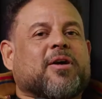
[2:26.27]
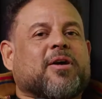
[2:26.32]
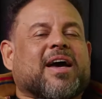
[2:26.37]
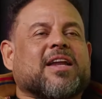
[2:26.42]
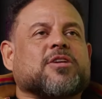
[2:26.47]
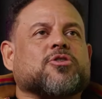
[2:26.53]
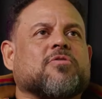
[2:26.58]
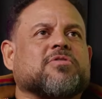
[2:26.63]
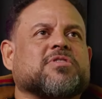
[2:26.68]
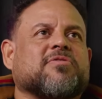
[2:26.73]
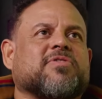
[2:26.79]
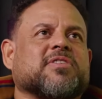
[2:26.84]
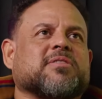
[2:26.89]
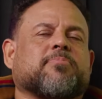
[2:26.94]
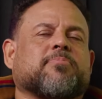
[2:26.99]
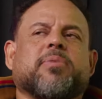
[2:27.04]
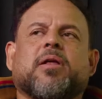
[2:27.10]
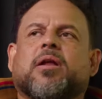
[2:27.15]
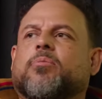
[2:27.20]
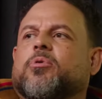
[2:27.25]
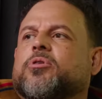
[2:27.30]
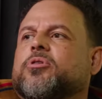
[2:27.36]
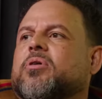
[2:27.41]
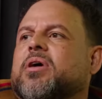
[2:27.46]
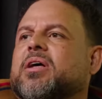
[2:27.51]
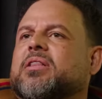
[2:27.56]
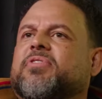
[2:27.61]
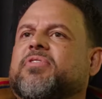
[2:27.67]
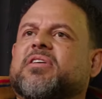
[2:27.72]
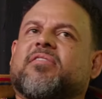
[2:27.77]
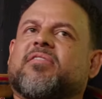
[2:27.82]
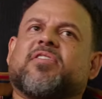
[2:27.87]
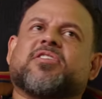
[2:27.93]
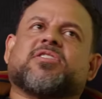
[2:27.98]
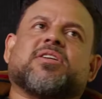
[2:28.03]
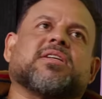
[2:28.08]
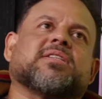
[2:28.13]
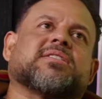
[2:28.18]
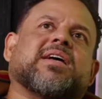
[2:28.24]
cara já ouve assim, assim, pelo amor de Deus, o cara tá falando que
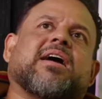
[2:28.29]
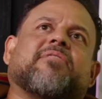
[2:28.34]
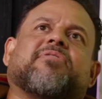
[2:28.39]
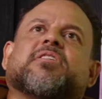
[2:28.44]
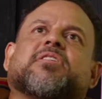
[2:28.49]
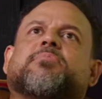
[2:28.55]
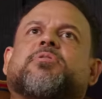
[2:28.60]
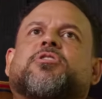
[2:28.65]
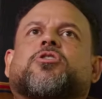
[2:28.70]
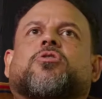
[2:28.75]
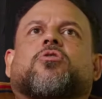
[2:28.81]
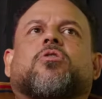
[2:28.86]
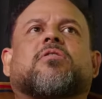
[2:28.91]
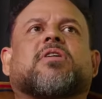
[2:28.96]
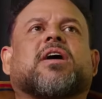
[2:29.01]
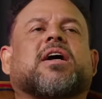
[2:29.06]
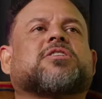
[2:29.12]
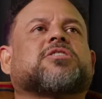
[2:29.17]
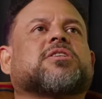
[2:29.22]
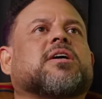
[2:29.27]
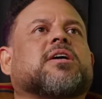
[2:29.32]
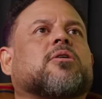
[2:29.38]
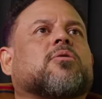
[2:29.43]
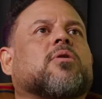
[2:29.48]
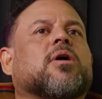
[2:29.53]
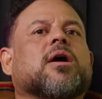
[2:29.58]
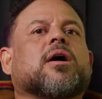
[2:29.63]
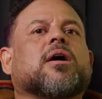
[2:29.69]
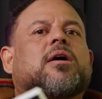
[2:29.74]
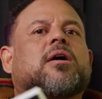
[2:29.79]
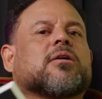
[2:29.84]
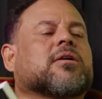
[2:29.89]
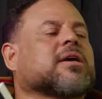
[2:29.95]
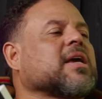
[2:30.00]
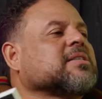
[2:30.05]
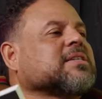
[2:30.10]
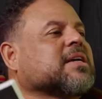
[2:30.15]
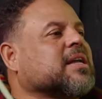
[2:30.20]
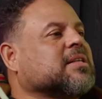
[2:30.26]
evangelizar, falando de Bitcoin, ganhar dinheiro. O que,
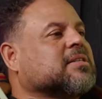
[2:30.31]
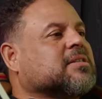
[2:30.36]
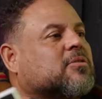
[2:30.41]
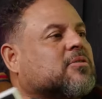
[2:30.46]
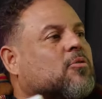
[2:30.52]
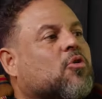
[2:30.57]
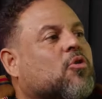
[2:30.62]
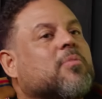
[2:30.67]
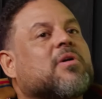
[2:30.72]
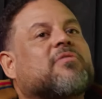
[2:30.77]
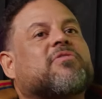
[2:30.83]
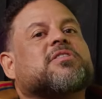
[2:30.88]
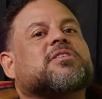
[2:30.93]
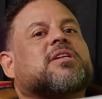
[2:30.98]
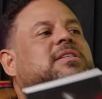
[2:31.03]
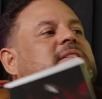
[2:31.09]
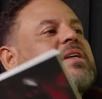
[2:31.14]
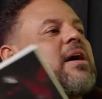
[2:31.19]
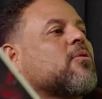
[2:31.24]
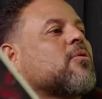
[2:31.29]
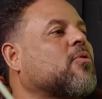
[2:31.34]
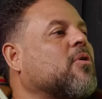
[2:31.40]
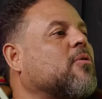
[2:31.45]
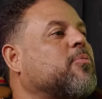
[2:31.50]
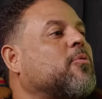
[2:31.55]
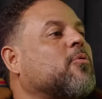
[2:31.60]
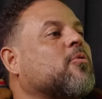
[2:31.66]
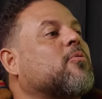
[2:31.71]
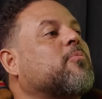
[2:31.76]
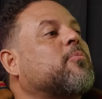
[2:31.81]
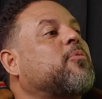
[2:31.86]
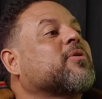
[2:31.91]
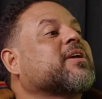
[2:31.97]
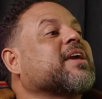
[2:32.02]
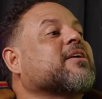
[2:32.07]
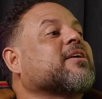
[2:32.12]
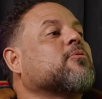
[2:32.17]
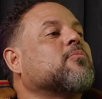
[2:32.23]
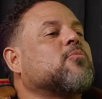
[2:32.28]
que você quer dizer? Evangelizar, por
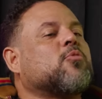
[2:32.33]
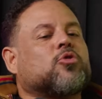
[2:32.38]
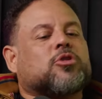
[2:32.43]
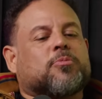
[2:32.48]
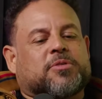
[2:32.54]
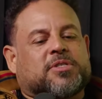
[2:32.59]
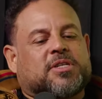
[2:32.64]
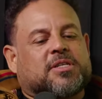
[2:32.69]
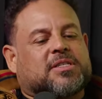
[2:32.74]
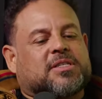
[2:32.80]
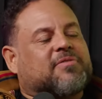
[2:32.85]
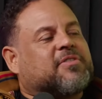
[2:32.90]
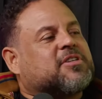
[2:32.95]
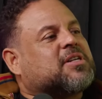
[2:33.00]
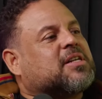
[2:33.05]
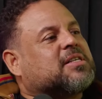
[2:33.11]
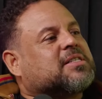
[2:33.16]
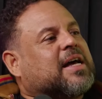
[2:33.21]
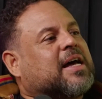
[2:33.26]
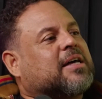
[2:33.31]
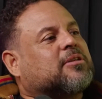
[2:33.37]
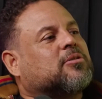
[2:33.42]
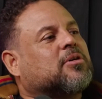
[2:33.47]
que, que o mundo precisa ser evangelizado? Tem